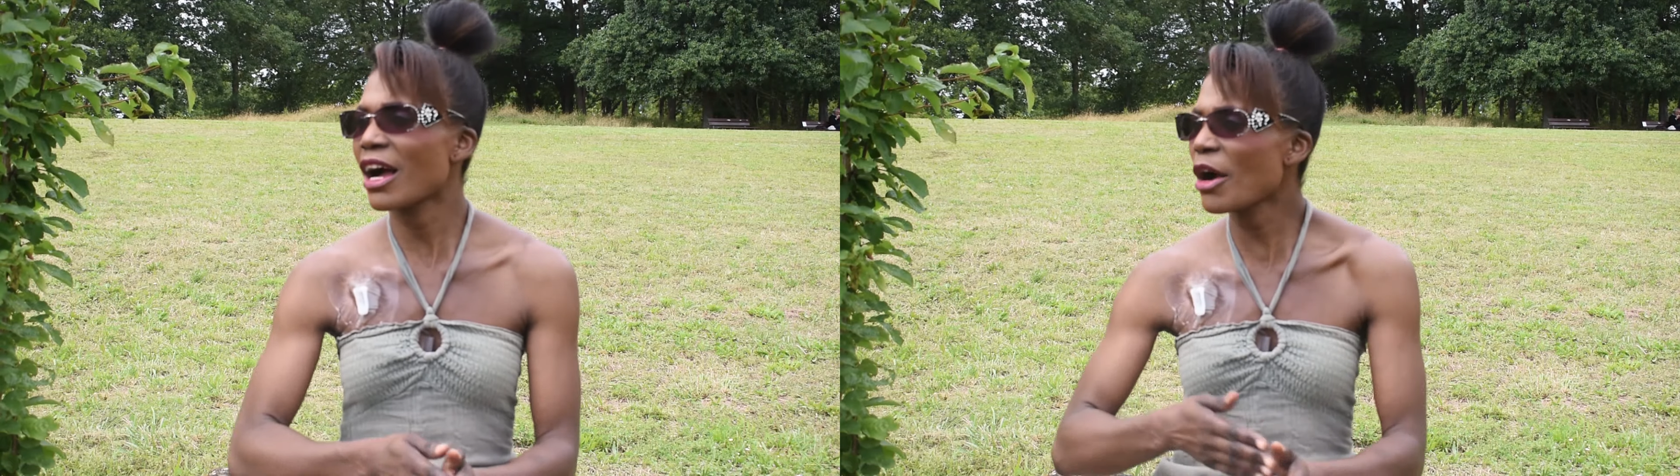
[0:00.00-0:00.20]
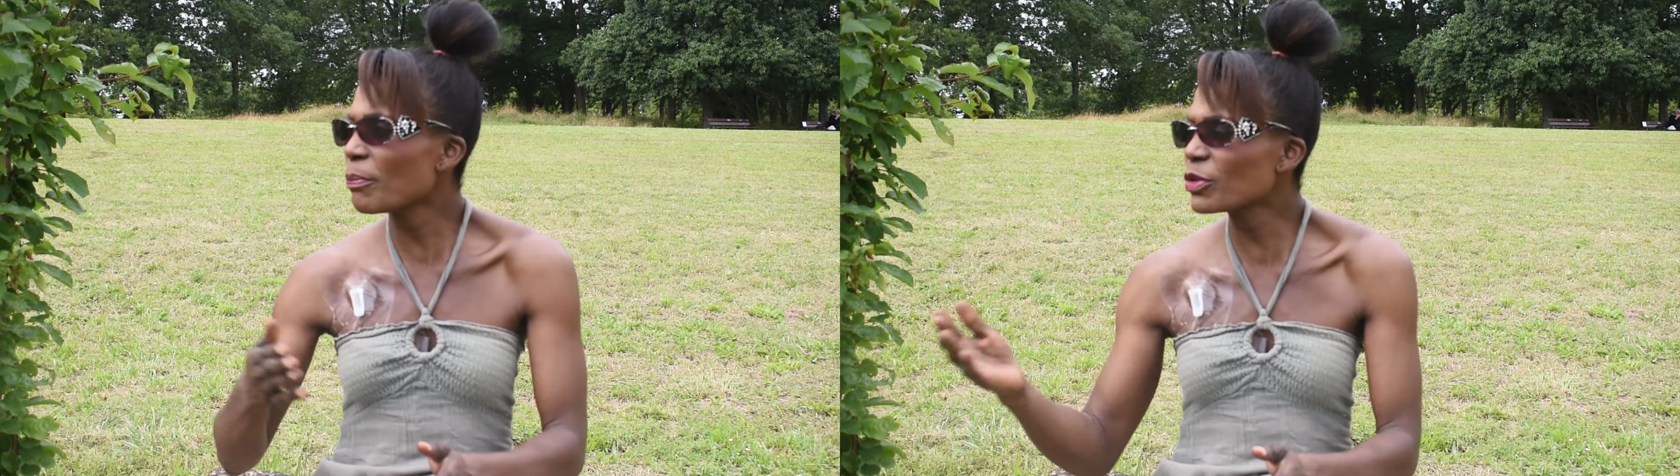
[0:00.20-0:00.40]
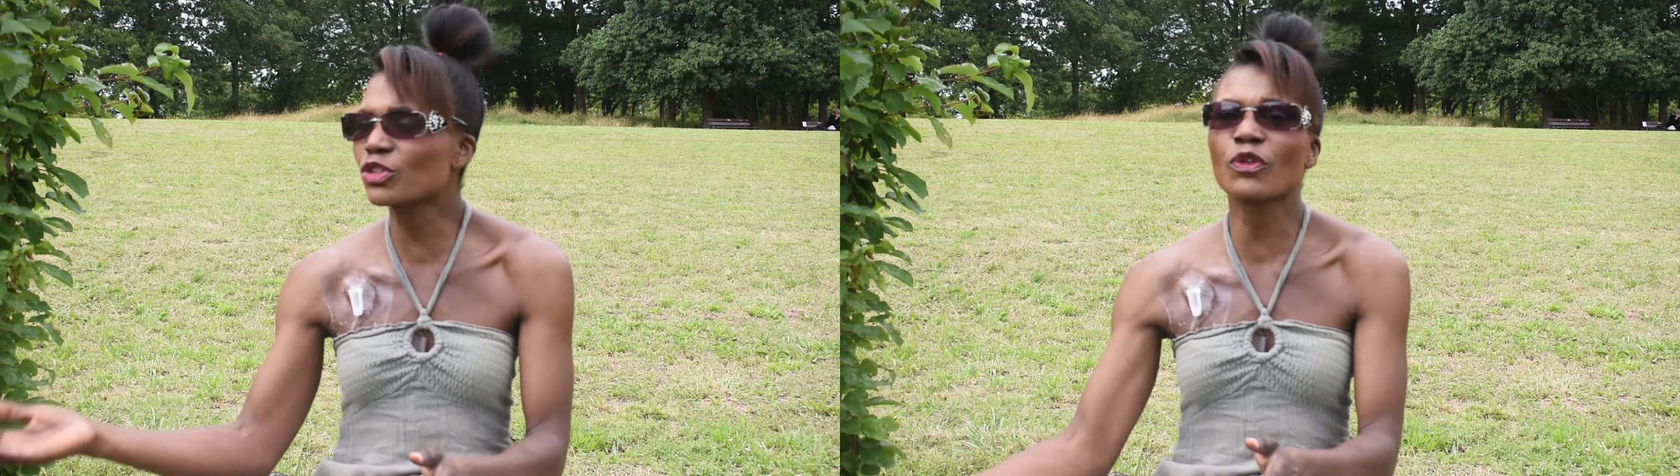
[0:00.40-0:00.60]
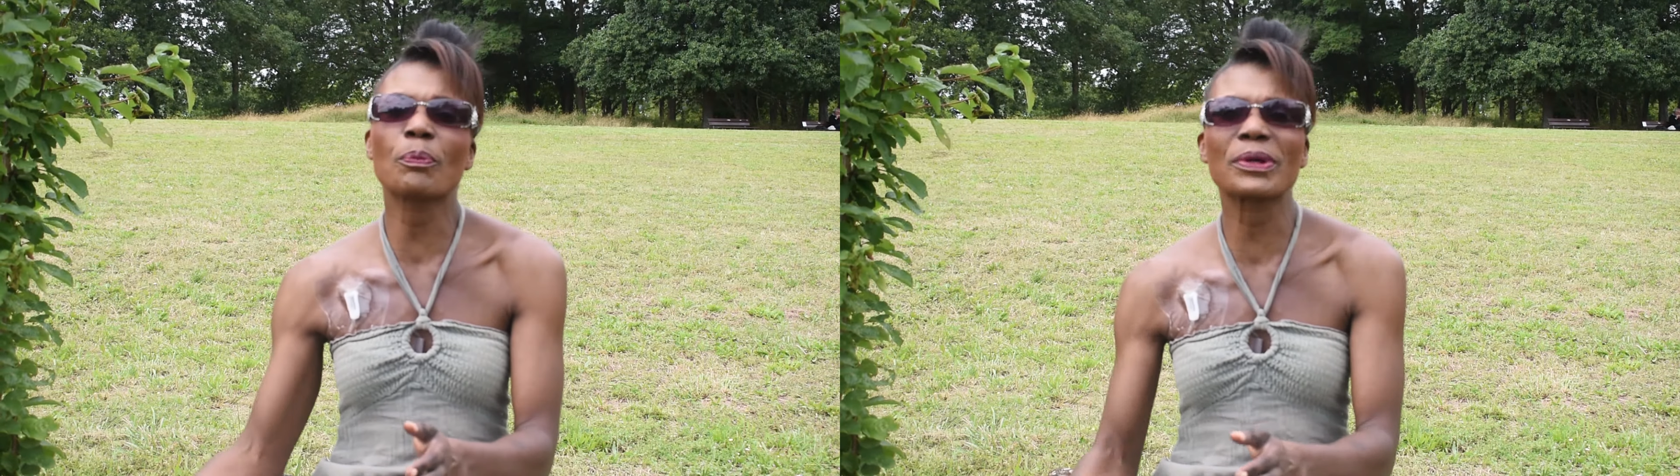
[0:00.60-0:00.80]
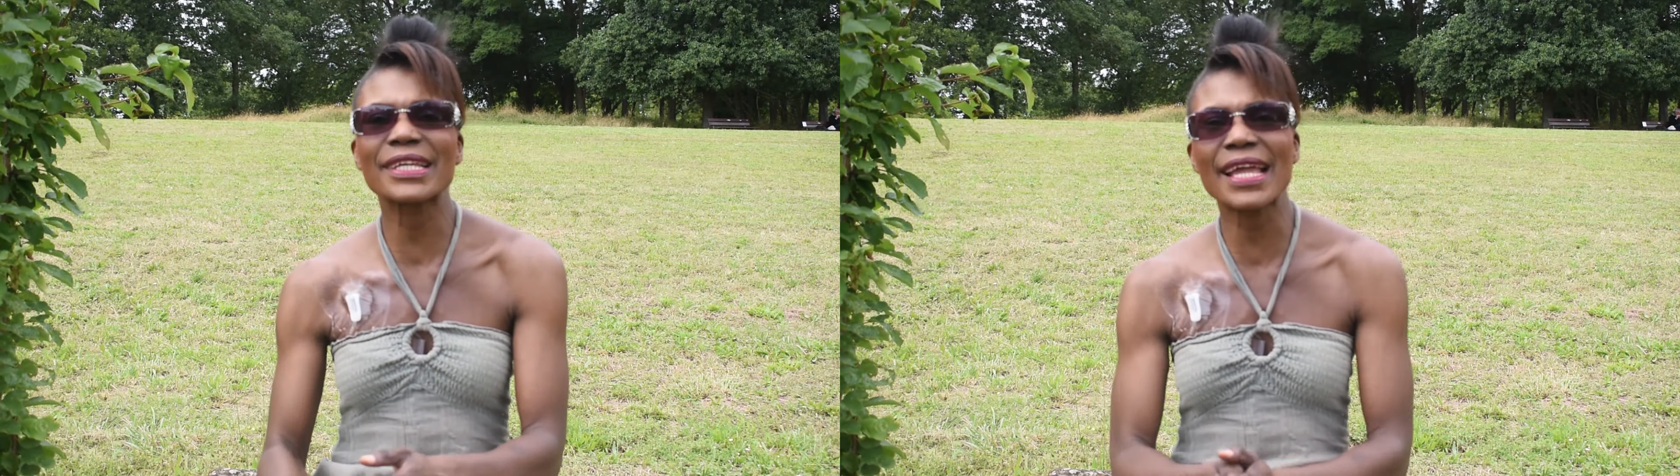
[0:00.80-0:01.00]
En plus de vos
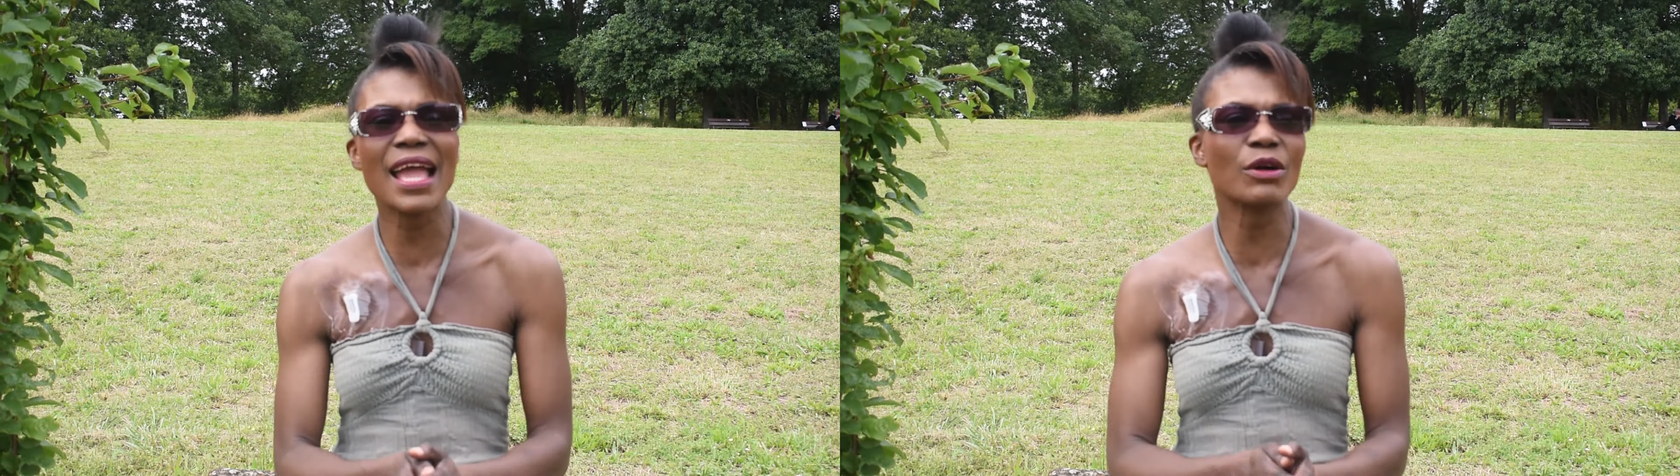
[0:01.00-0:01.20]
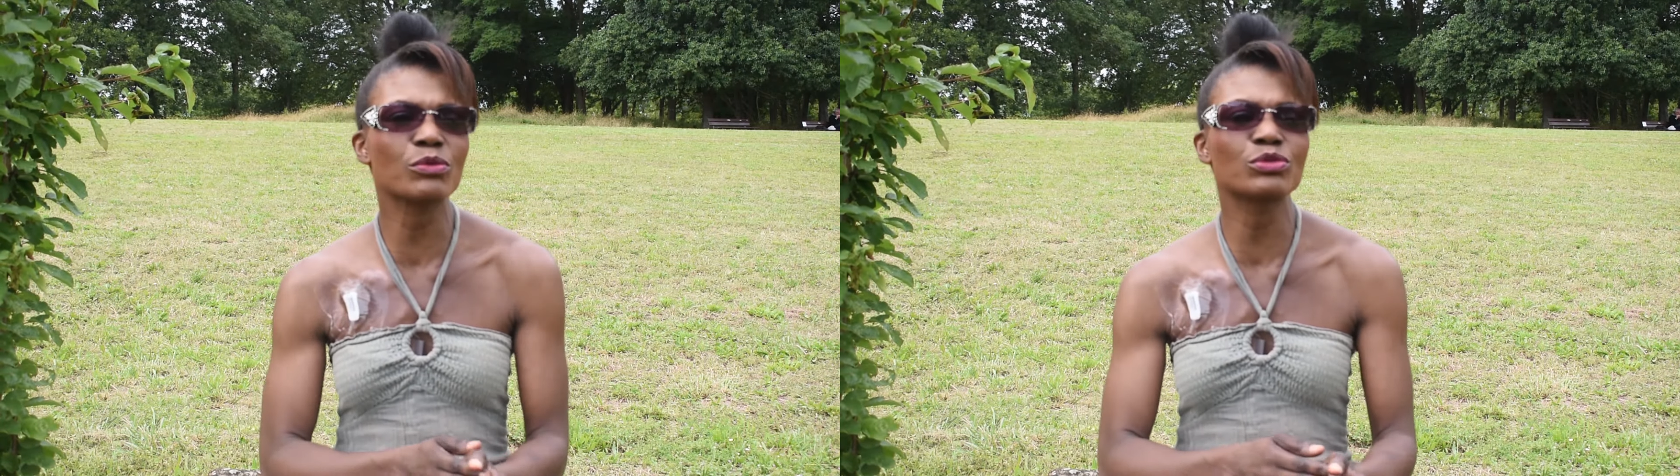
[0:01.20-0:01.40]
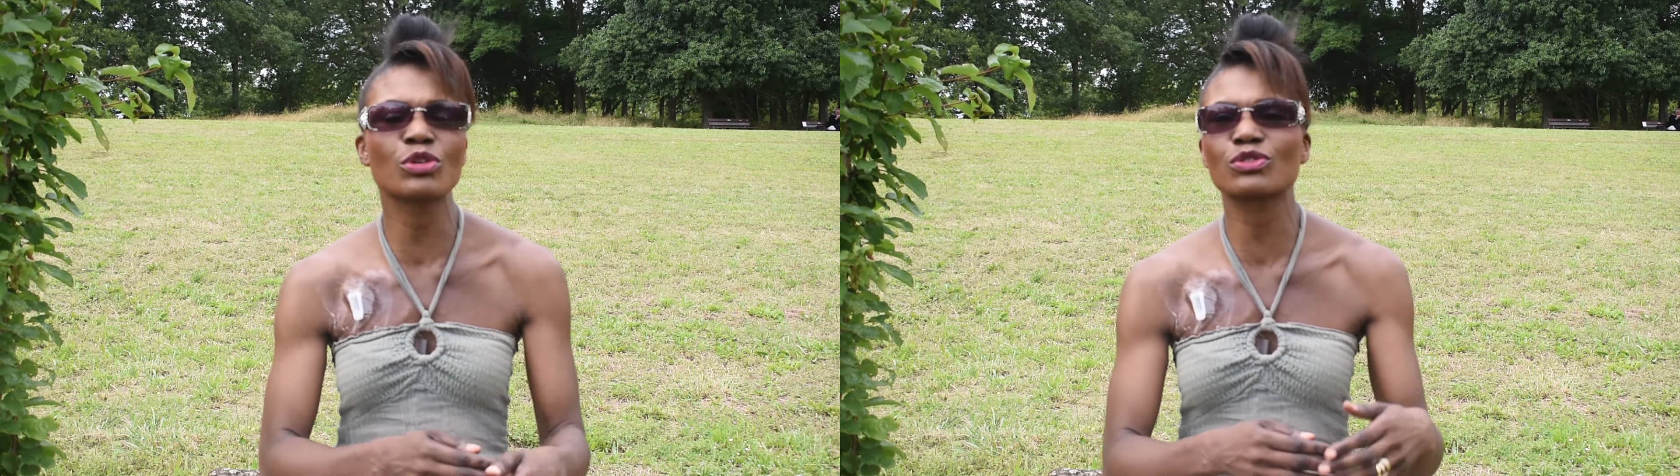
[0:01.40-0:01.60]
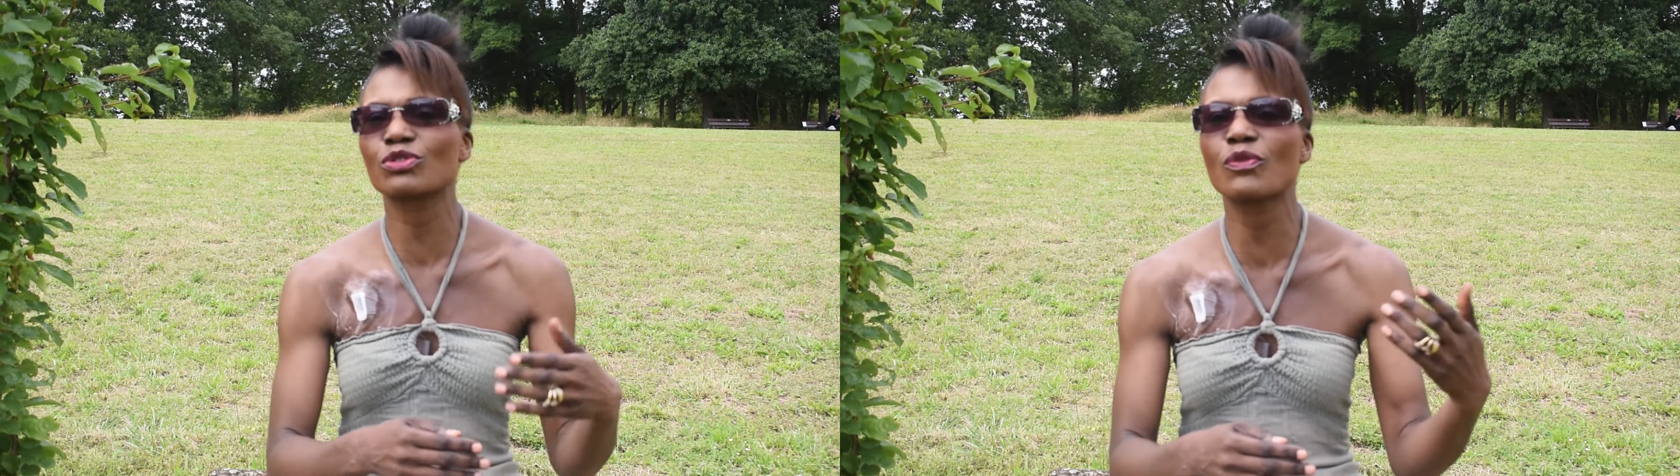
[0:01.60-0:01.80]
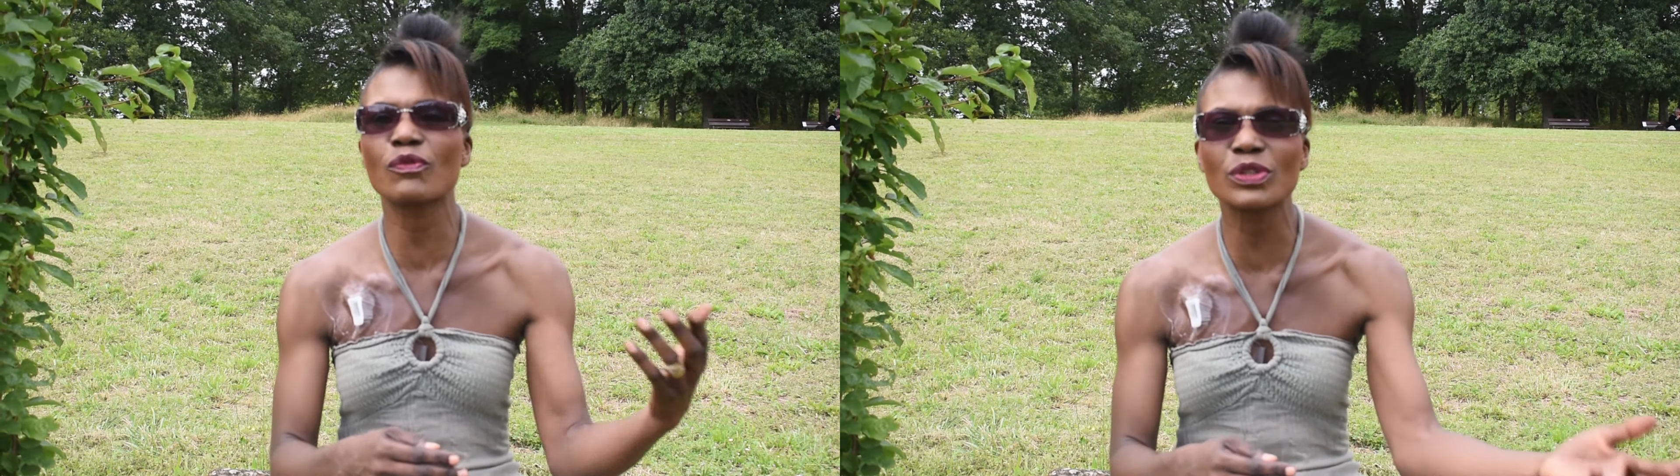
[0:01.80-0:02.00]
prières ou de ce
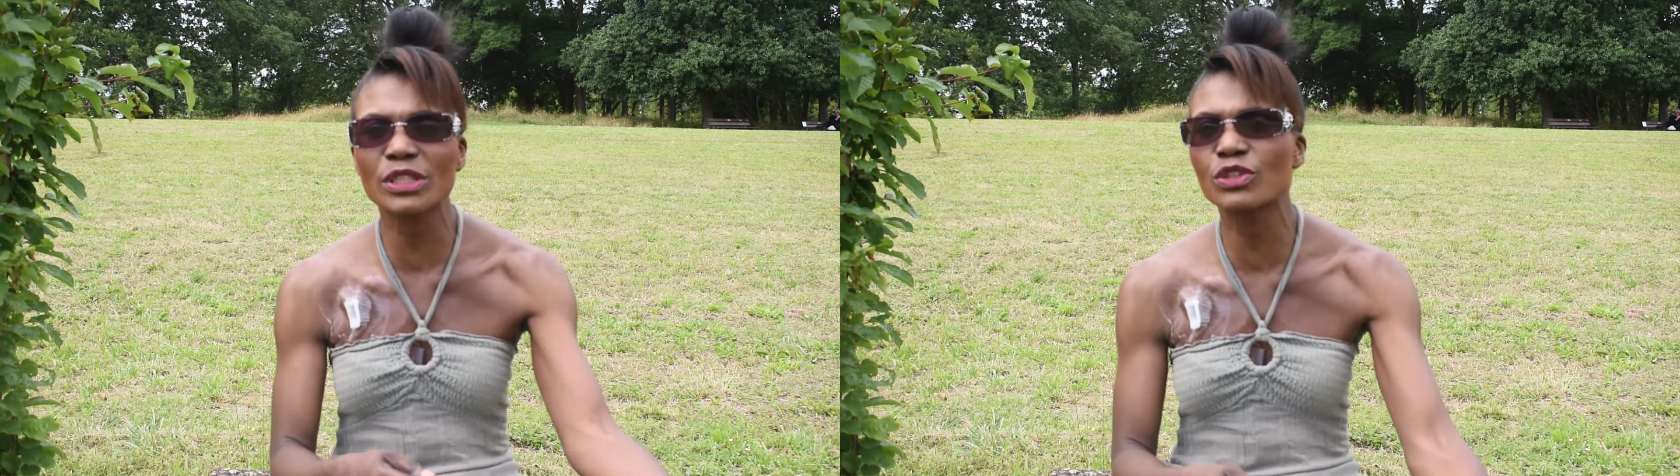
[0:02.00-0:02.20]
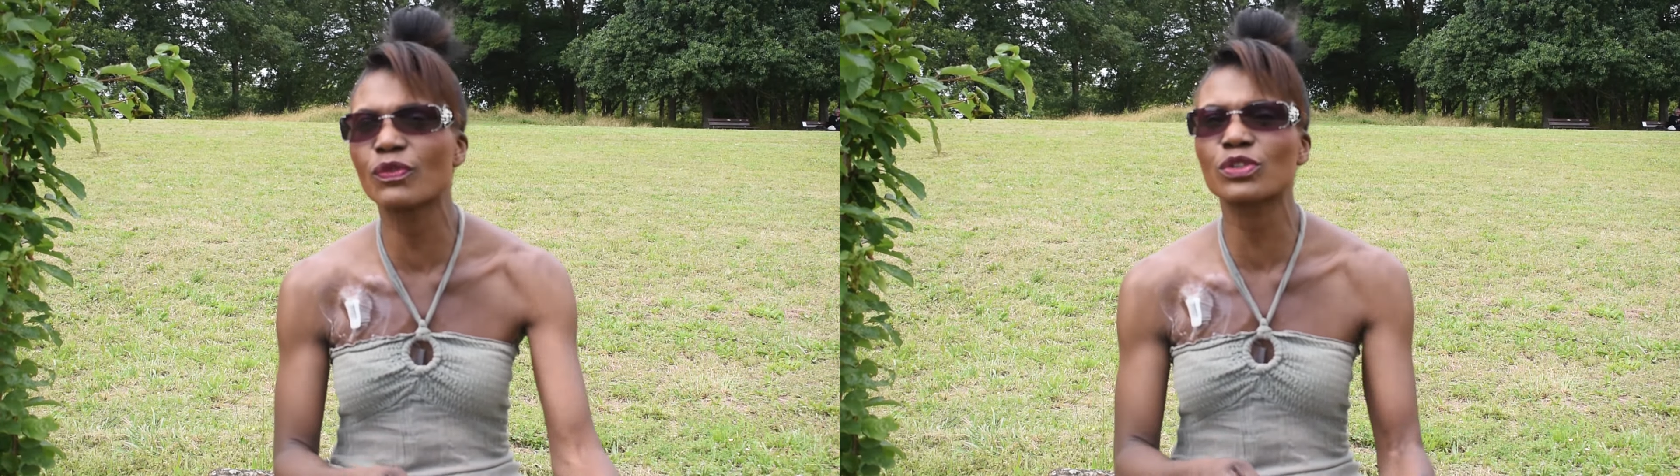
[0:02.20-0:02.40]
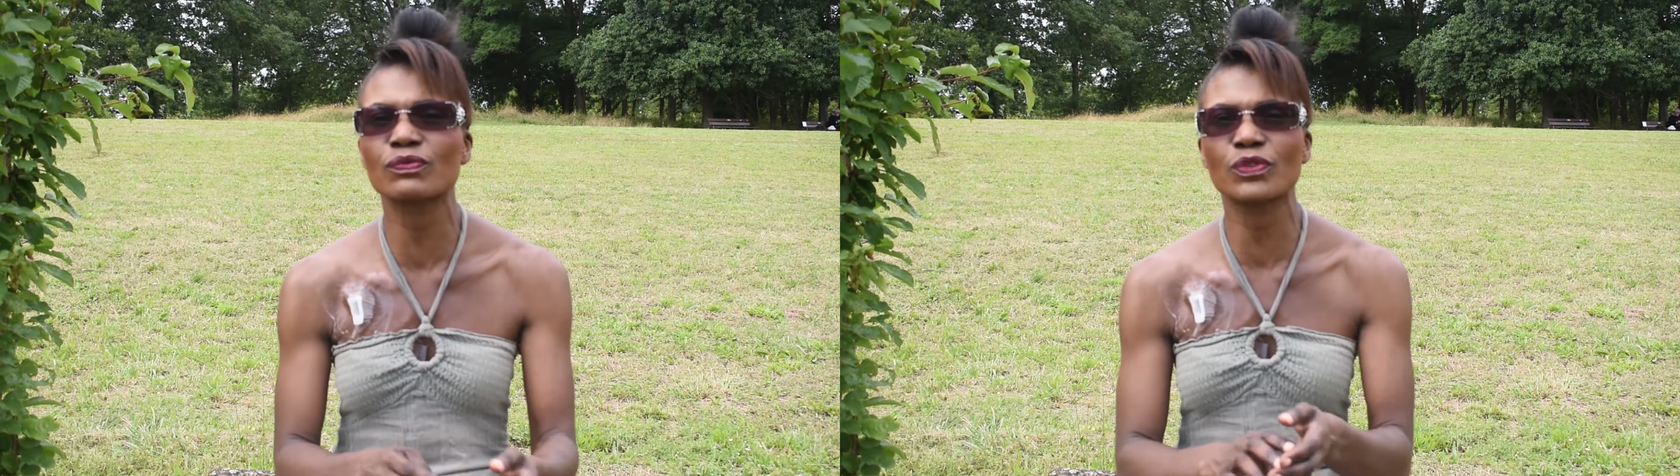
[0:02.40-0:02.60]
que vous voulez, de votre,